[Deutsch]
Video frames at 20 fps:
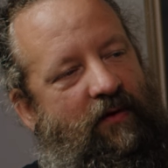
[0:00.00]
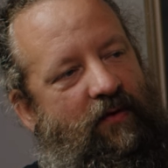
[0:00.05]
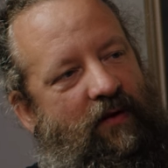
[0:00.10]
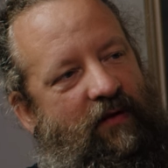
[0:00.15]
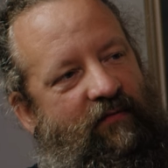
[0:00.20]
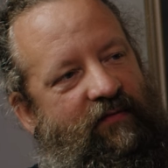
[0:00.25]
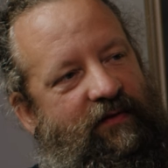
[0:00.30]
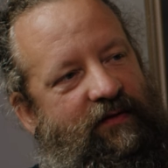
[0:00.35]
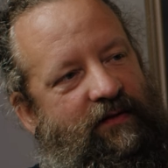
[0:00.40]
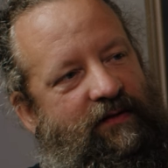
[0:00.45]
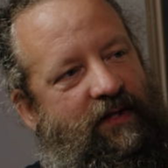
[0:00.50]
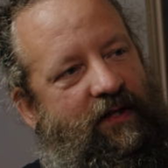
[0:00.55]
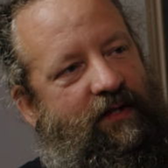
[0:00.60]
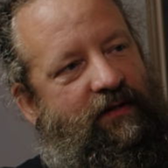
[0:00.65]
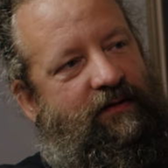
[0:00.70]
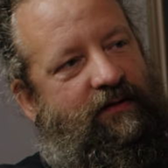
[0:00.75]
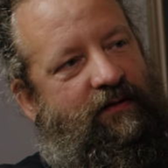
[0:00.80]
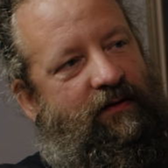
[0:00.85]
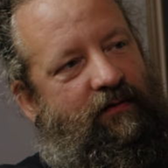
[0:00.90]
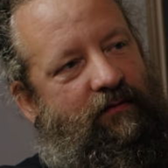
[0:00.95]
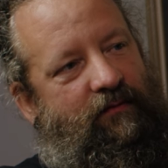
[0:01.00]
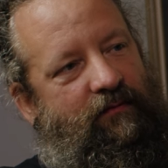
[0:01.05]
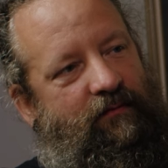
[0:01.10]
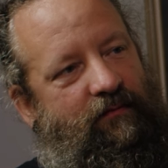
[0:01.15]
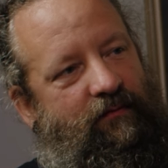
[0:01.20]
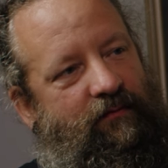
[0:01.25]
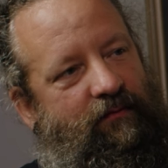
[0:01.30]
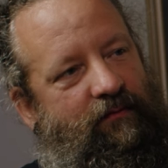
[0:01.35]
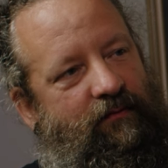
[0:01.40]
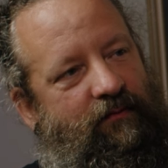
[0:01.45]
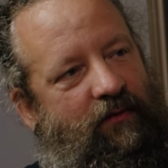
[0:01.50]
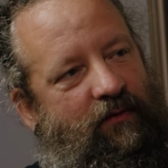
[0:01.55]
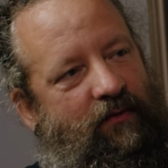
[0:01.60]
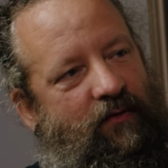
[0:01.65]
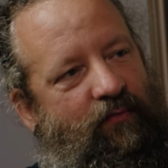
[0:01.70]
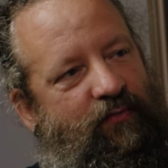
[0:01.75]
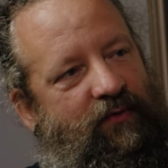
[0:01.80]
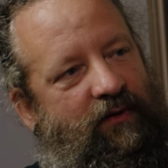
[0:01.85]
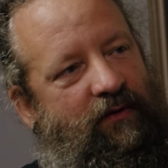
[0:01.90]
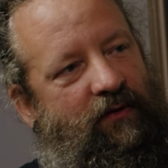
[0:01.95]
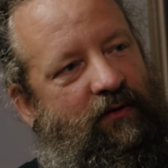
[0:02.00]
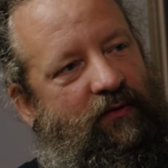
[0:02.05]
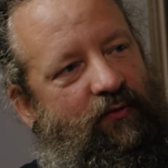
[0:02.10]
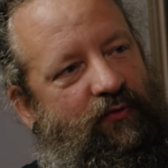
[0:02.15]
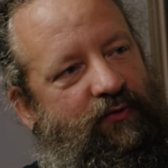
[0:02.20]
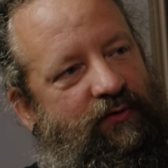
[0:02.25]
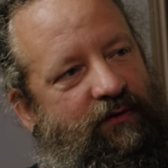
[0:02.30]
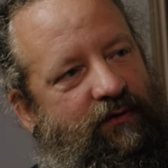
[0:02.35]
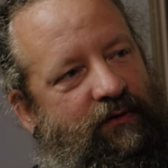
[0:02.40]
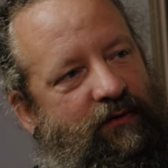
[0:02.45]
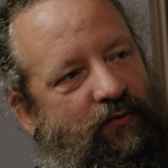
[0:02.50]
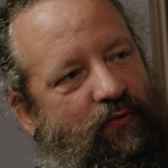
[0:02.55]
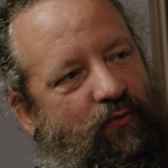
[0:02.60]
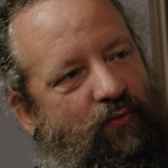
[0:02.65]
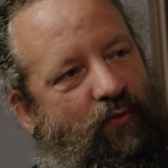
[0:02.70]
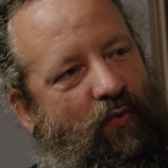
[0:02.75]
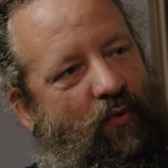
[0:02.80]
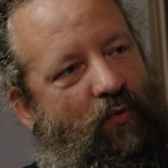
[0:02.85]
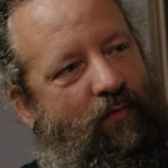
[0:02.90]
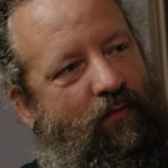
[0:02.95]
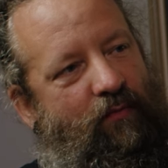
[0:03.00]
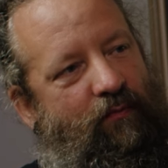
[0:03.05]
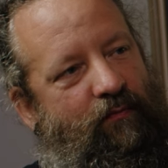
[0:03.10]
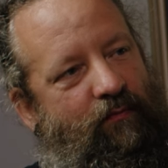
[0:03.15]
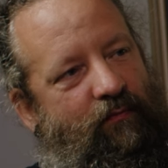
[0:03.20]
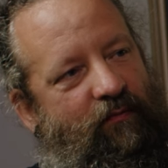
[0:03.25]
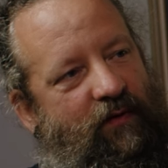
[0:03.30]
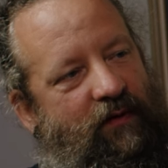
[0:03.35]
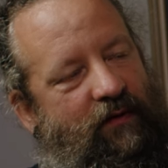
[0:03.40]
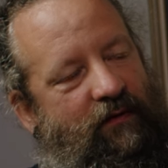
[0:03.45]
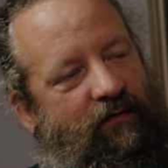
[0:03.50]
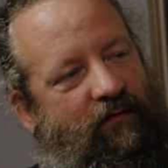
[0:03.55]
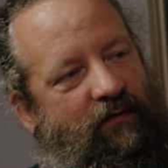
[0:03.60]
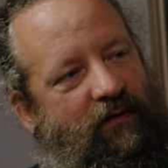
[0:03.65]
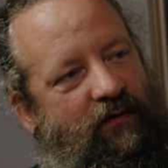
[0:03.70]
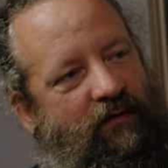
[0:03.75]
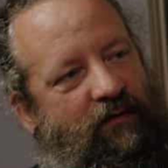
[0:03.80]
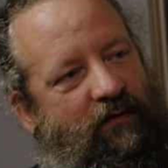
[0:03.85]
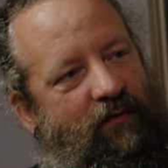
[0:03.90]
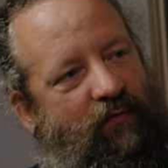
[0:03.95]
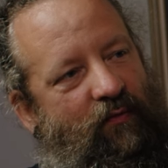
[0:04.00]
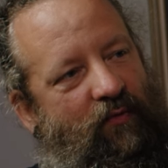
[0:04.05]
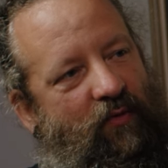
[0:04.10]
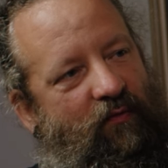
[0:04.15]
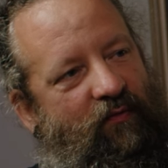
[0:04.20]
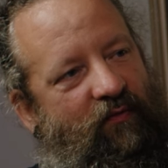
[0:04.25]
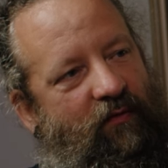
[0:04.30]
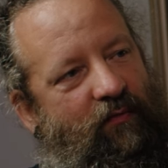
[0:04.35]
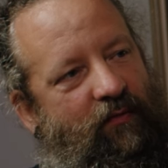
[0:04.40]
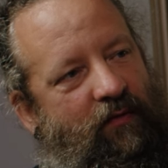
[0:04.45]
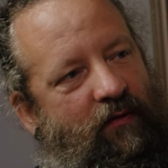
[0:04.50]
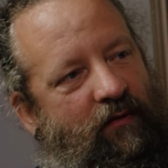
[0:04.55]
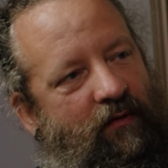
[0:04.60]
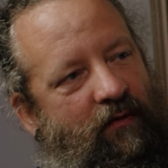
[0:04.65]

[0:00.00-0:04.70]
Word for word: Ja, aber in die 60er, da kommt ja der große Tattoo-Boom, wenn ich das richtig im Kopf habe.